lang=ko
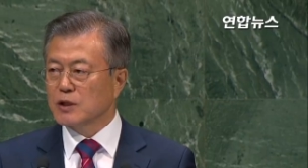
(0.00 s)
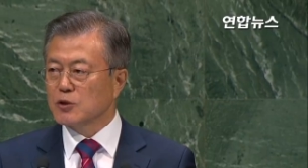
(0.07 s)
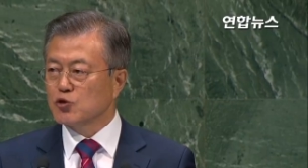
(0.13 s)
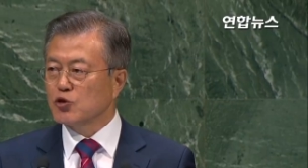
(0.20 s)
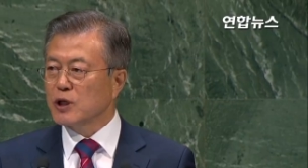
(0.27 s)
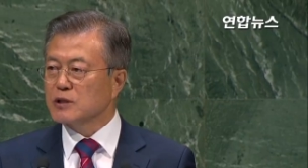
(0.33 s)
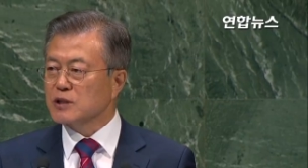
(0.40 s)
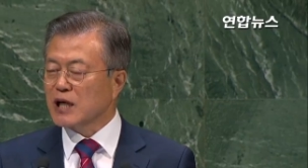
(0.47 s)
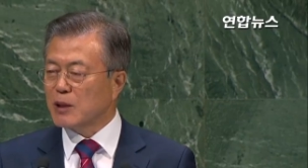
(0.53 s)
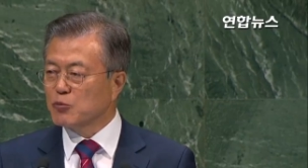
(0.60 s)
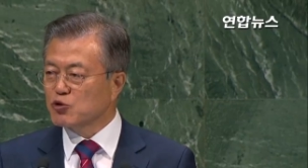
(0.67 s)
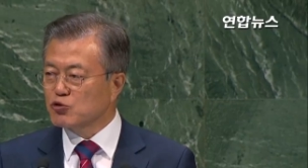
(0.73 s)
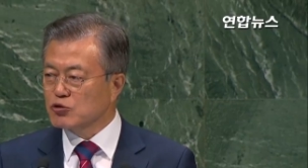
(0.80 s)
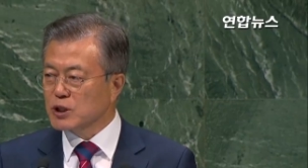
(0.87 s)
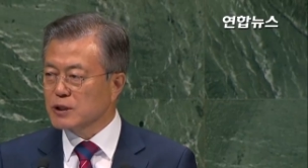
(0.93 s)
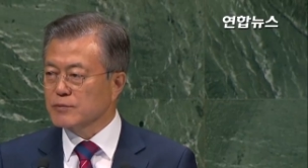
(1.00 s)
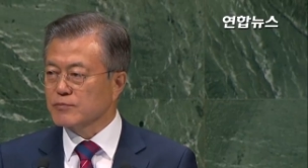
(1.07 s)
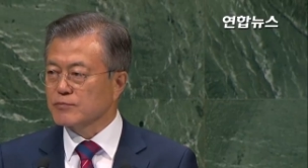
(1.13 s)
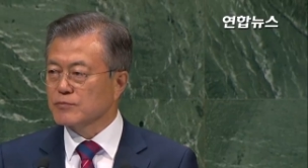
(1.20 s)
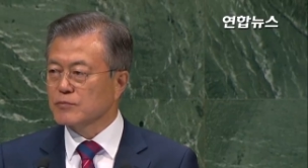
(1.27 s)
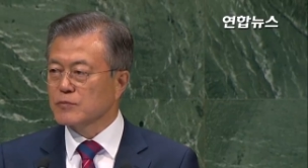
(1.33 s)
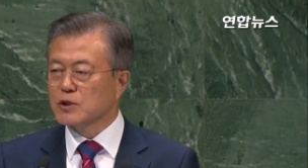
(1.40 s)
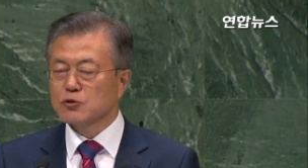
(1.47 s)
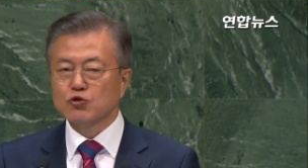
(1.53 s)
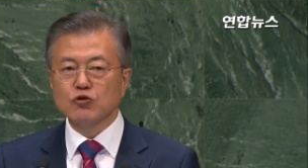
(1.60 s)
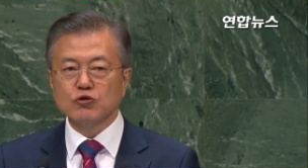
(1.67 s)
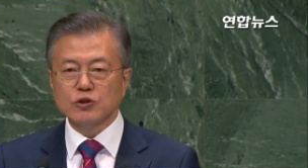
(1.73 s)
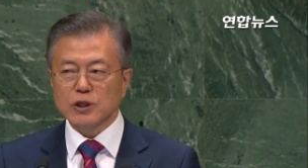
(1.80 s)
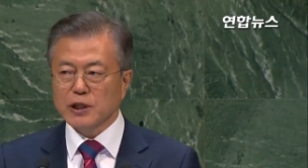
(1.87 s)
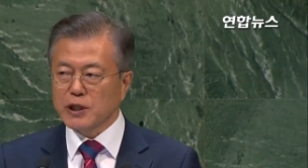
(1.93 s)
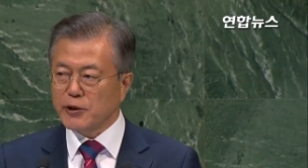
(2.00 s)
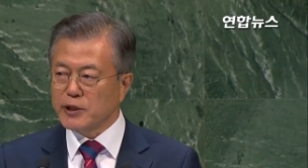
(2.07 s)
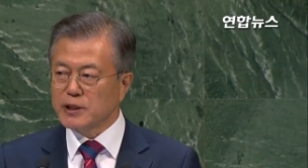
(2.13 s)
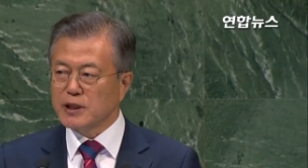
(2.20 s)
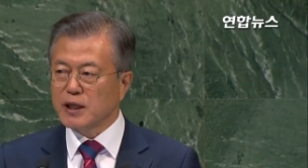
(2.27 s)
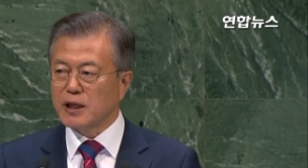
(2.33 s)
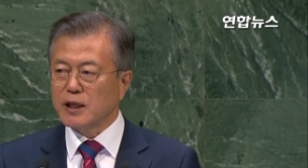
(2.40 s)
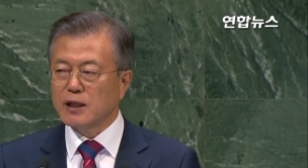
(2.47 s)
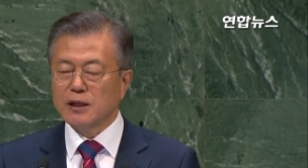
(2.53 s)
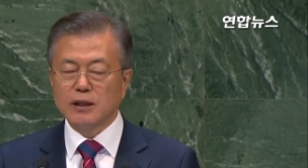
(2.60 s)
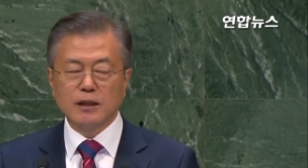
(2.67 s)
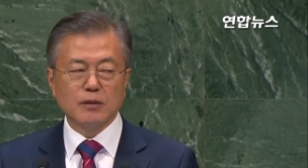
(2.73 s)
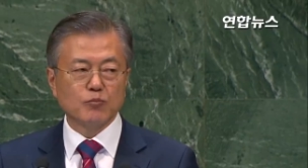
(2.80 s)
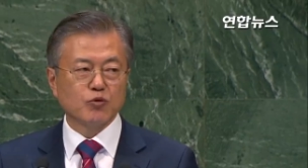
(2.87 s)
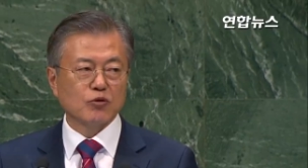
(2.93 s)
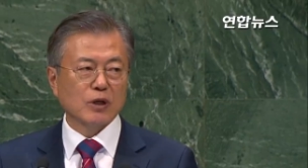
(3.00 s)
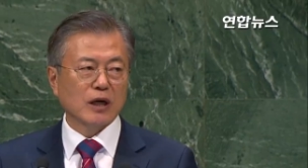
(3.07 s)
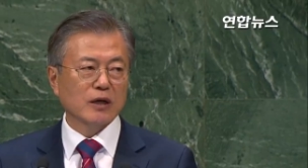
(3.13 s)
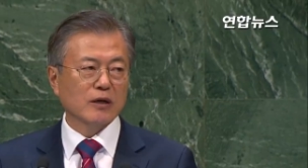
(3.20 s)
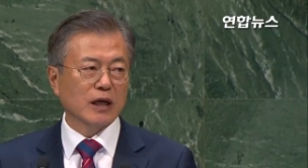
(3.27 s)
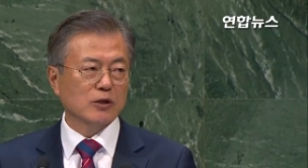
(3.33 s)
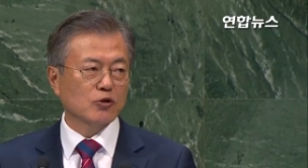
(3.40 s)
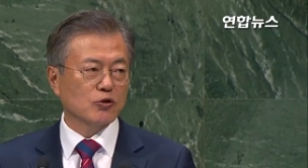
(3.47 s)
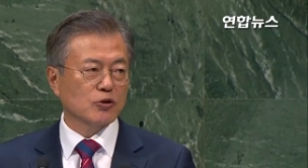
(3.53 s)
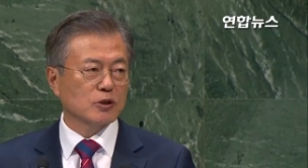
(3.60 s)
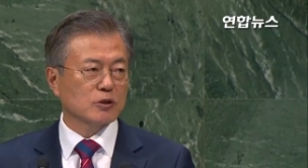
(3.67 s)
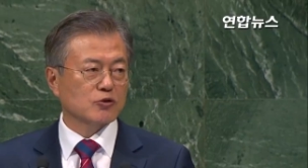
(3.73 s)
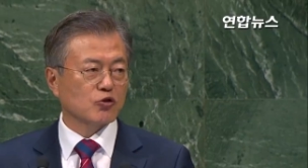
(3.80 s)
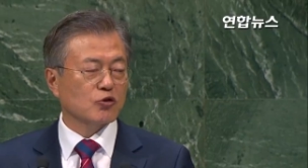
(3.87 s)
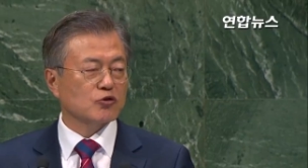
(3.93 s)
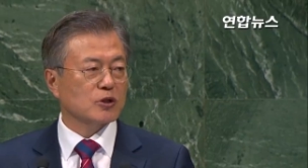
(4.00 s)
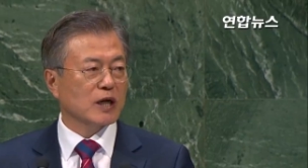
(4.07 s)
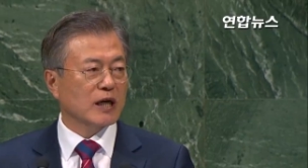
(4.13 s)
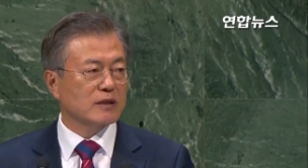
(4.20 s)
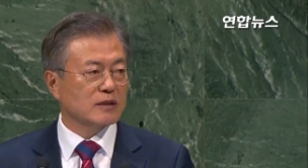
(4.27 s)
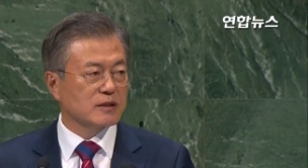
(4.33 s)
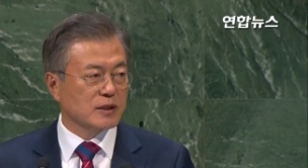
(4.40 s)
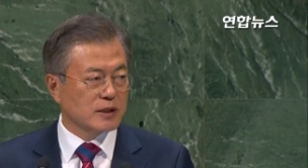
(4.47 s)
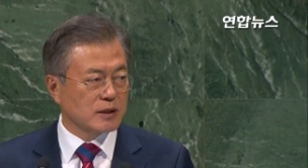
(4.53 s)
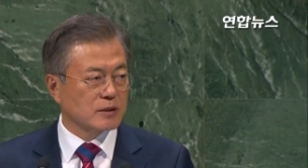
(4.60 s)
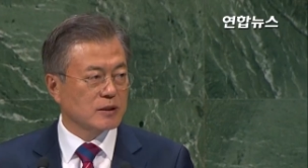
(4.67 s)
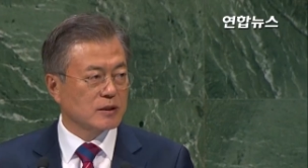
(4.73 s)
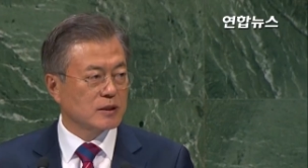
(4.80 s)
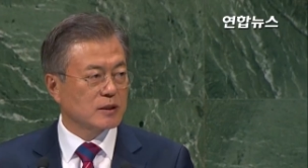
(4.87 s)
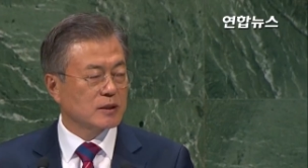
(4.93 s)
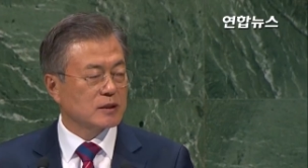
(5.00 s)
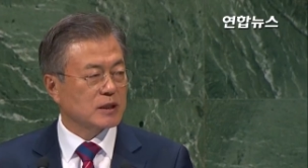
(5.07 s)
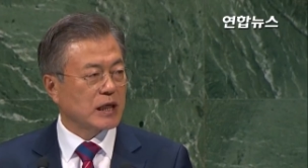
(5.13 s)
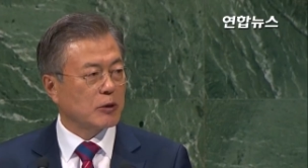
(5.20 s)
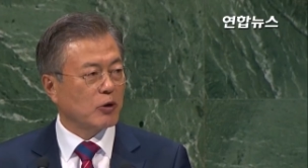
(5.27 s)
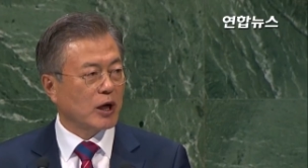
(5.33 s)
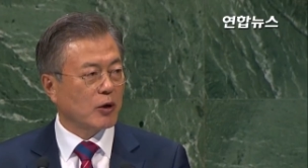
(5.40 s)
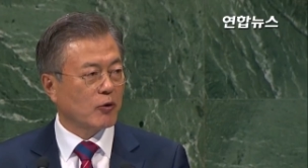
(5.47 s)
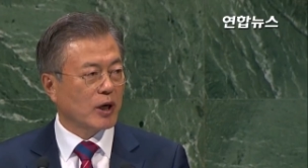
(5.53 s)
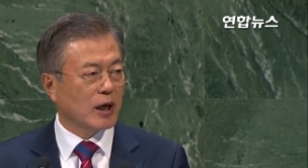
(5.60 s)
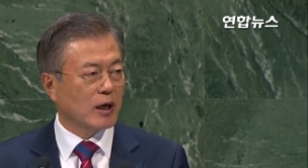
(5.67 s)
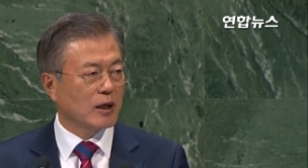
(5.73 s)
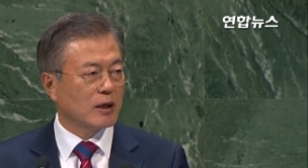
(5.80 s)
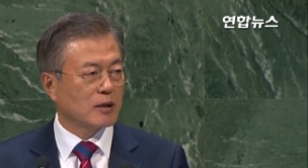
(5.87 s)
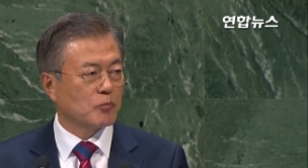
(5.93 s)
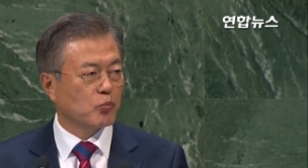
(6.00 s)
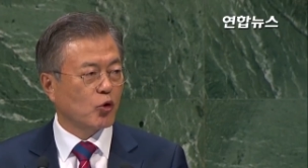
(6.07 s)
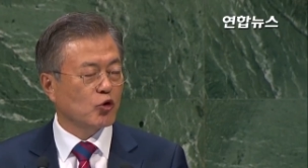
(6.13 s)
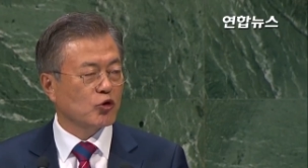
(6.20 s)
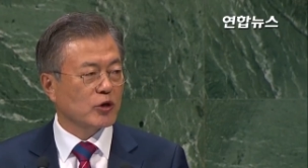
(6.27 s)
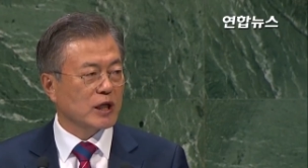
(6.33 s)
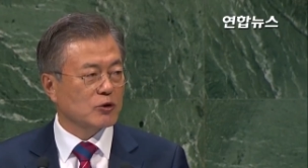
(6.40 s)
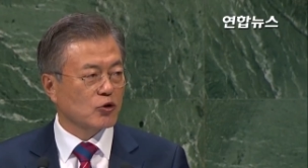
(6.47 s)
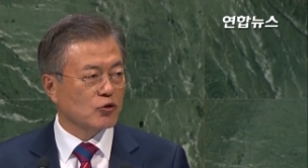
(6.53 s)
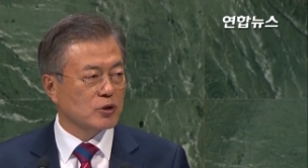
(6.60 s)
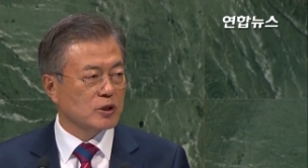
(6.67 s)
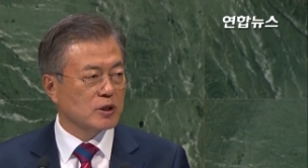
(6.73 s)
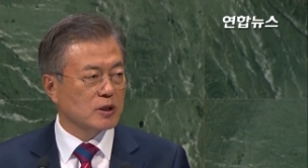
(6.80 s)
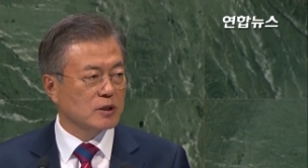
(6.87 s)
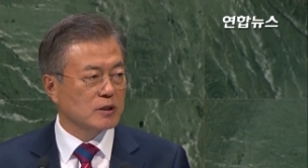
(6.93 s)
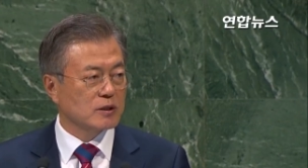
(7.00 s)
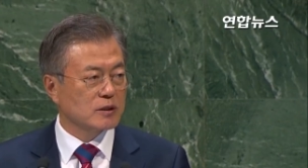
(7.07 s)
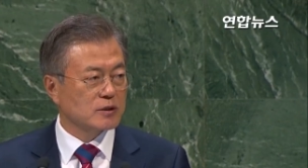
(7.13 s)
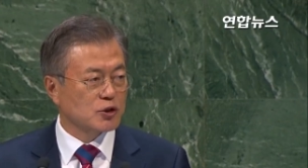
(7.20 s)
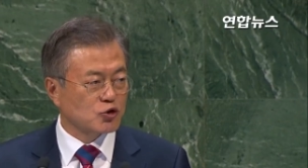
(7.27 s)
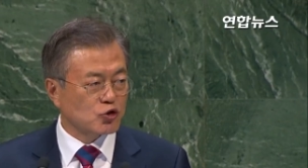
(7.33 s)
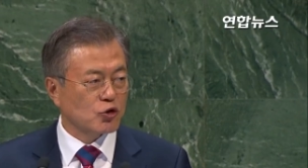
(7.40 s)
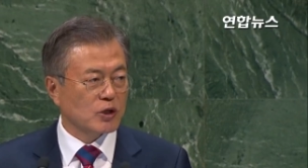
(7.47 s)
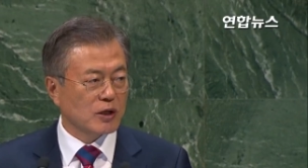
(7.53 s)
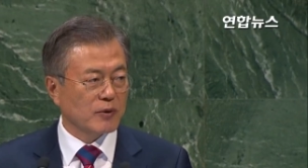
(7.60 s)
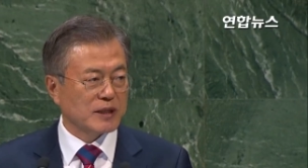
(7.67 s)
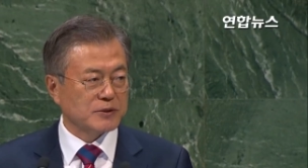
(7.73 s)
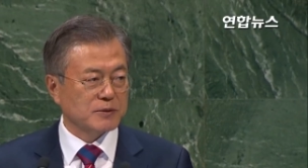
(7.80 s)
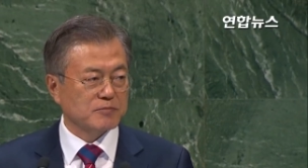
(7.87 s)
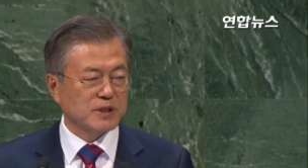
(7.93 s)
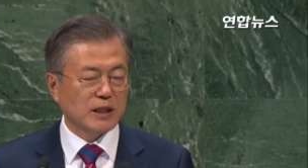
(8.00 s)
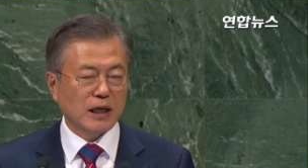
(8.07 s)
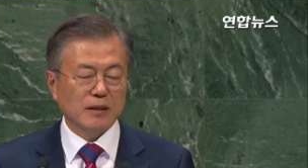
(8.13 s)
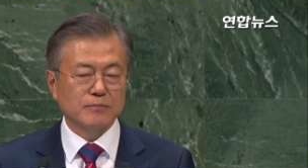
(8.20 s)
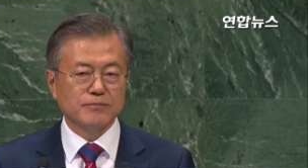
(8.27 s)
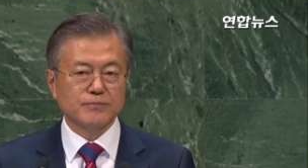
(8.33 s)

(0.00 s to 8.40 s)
유엔 사무국은 국제회의에 북한 관료를 초청하는 등 대화와 포용의 노력을 지속해 왔습니다.